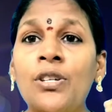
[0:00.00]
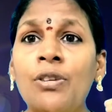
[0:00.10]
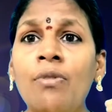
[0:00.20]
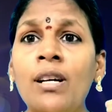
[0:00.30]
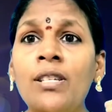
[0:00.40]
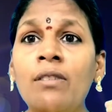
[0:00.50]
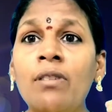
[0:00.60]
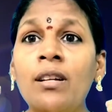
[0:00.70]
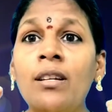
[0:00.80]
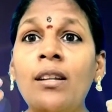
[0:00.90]
சிவாஜி
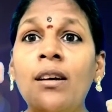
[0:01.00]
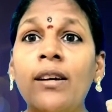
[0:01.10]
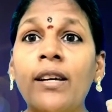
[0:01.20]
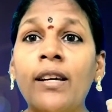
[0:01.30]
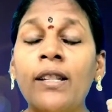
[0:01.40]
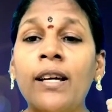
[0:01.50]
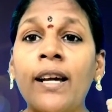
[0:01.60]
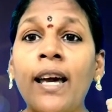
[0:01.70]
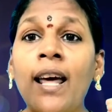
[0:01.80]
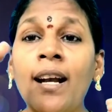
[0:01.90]
அவர்கள் இந்த
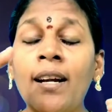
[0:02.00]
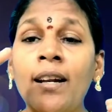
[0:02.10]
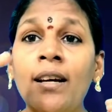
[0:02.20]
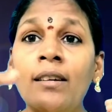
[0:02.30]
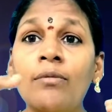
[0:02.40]
கேரக்டரை